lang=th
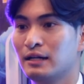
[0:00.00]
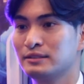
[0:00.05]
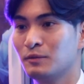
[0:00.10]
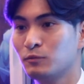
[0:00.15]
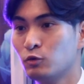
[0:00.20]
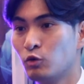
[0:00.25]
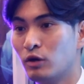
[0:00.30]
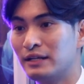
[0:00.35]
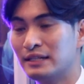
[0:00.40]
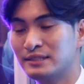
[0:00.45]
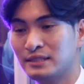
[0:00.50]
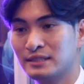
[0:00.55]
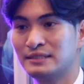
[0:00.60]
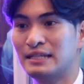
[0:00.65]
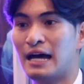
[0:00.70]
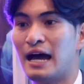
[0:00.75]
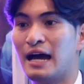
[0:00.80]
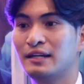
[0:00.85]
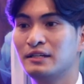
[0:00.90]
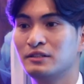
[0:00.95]
จำนวนนักศึก
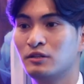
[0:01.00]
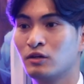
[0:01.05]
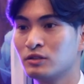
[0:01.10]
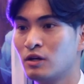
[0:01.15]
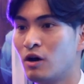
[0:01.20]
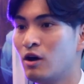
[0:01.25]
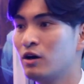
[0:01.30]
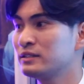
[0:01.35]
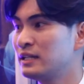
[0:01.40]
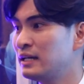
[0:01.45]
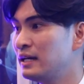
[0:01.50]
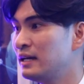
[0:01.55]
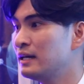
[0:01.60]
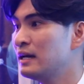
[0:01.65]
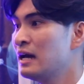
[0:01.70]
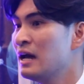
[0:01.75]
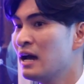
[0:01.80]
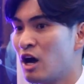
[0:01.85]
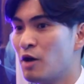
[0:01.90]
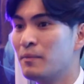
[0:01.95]
ษาหรือน้องๆ ที่
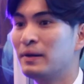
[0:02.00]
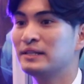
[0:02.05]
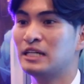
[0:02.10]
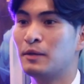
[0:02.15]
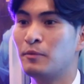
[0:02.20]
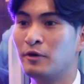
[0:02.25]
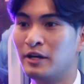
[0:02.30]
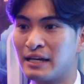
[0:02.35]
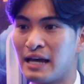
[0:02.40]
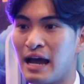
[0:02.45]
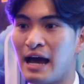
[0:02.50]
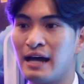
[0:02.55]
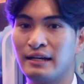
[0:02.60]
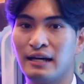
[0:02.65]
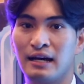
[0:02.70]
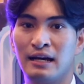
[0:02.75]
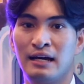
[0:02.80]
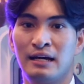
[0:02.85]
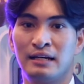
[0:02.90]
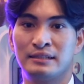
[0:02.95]
เข้ามาใช้บริการ
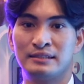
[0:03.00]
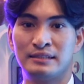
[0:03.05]
เนี่ย